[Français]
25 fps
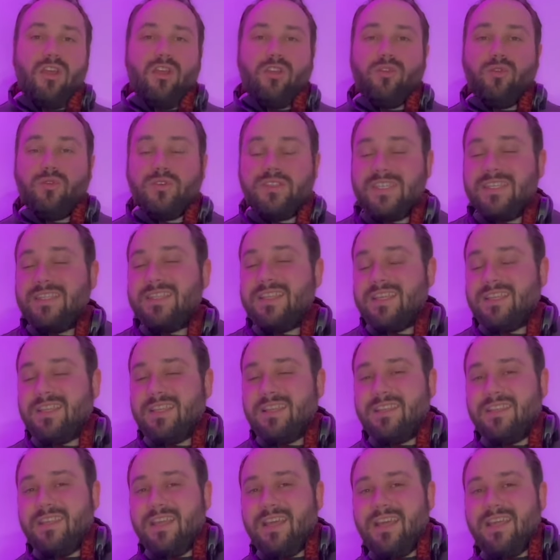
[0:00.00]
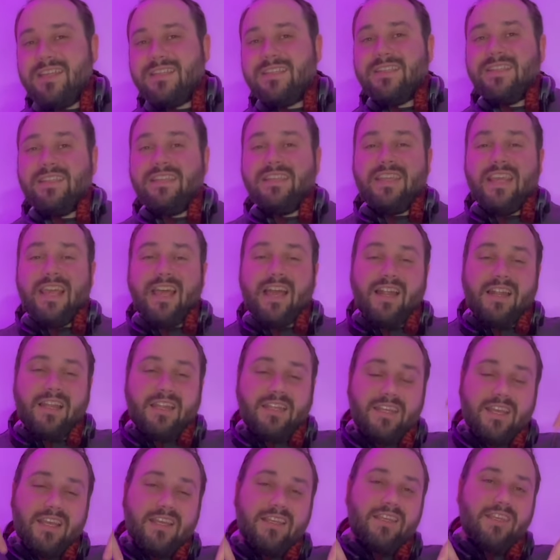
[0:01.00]
Donc si ça t'intéresse, il y a un
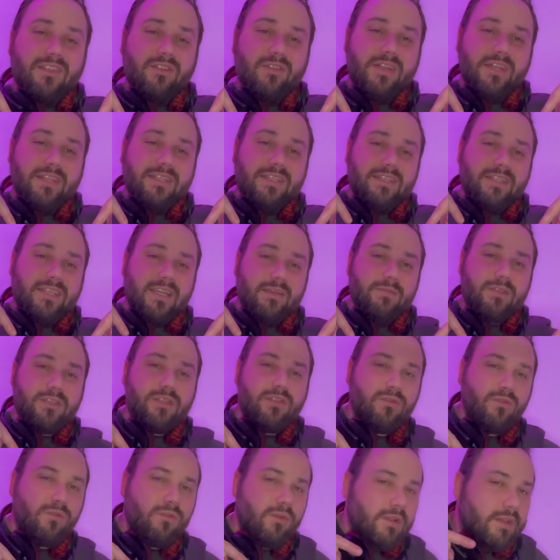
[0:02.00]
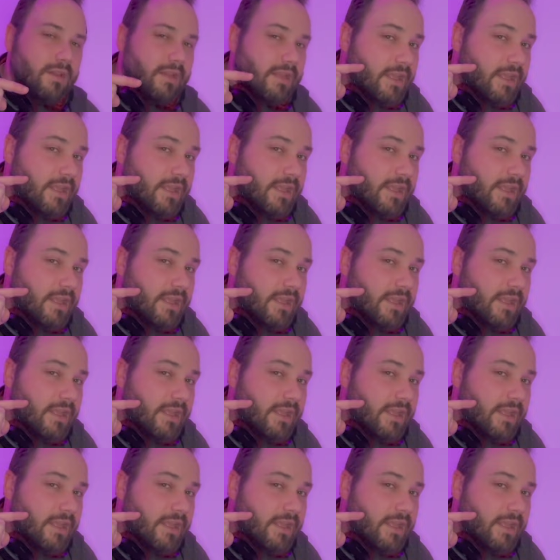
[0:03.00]
lien qui est dans la description.